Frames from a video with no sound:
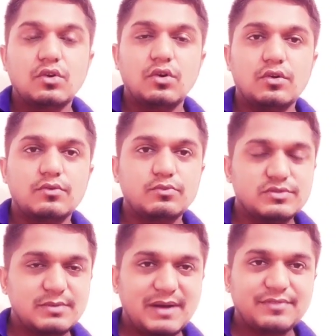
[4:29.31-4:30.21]
और
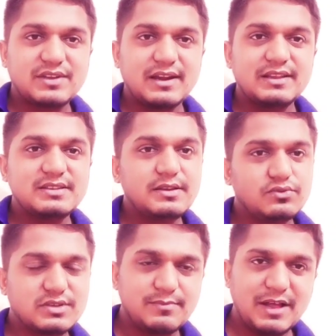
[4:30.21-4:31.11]
मुझसे बात कर लीजिए
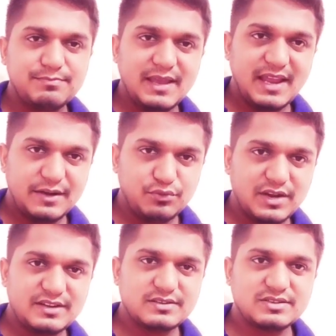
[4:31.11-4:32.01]
उसके बाद मैं
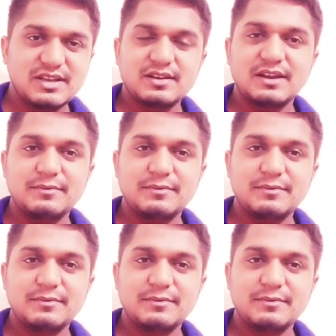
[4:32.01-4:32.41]
एडवोकेट सर का